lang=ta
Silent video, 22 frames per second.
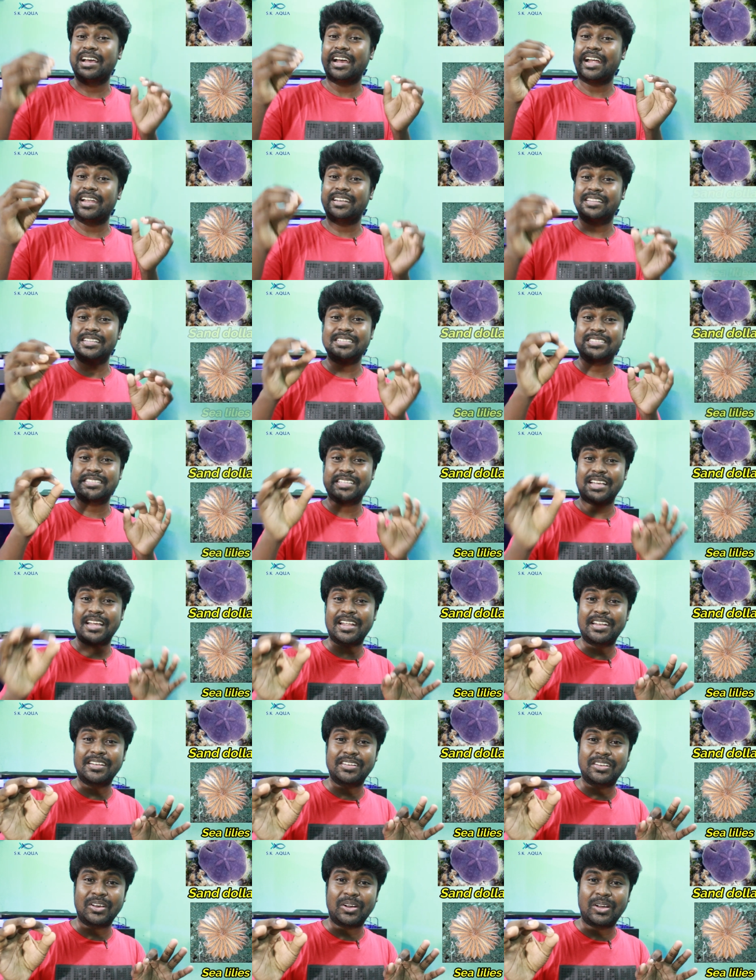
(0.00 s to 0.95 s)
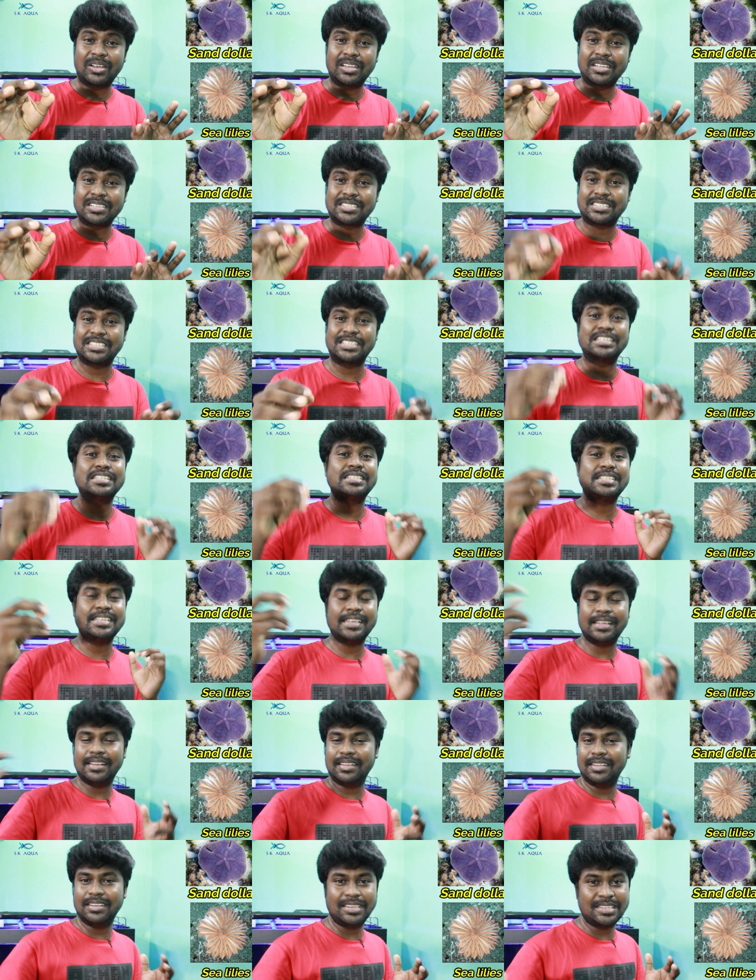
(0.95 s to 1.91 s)
அண்ட் தென் சேன் டாலர்ஸு சி
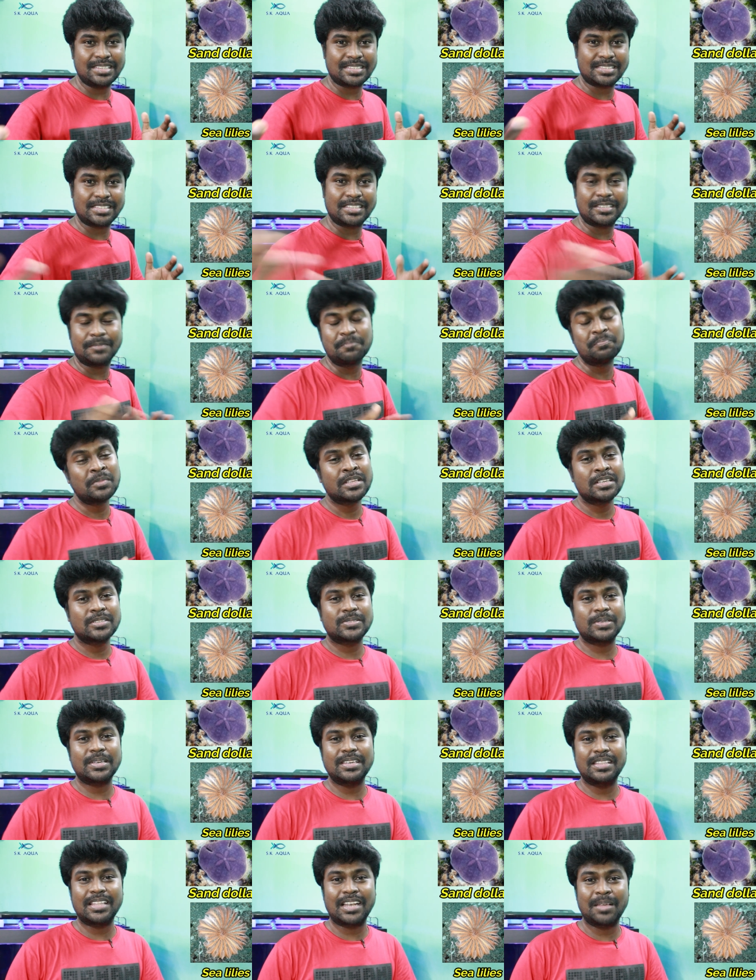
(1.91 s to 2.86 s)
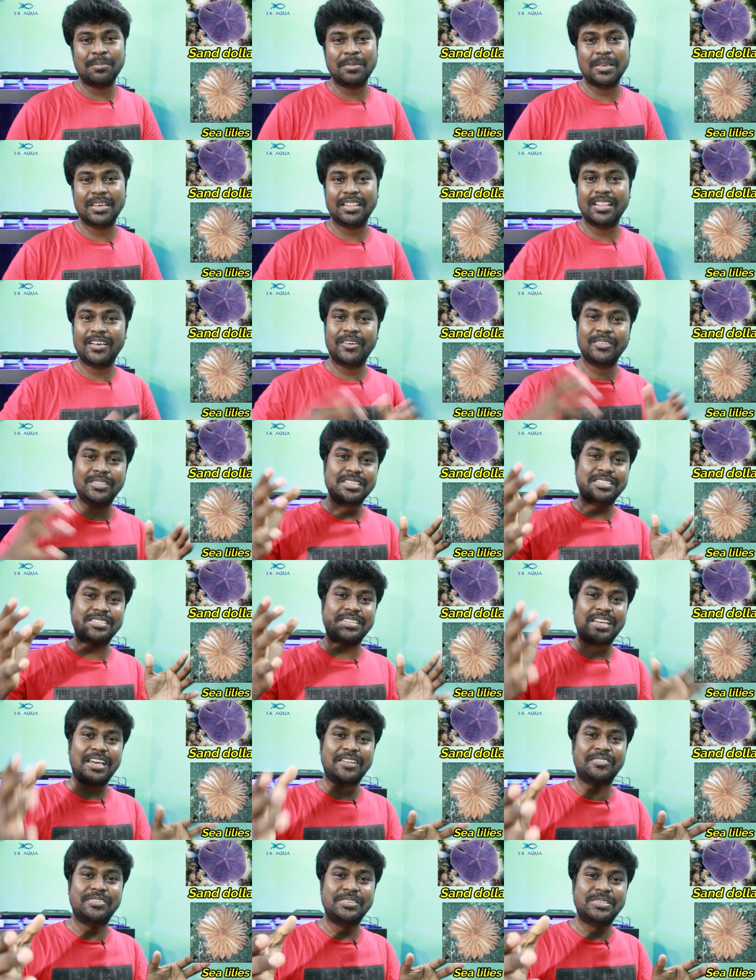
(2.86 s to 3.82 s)
லில்லிஸு ஸோ இதெல்லாமே தான் வந்து
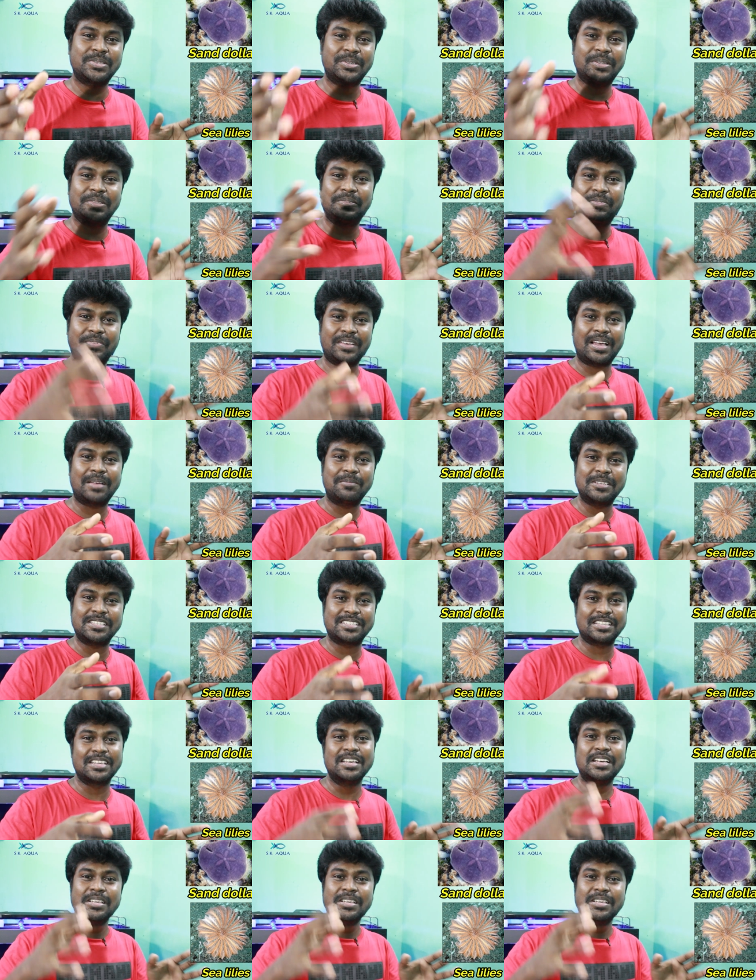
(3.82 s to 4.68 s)
ஸ்டார் ஃபிஷ்ஷோட ஃபேமிலிஸ்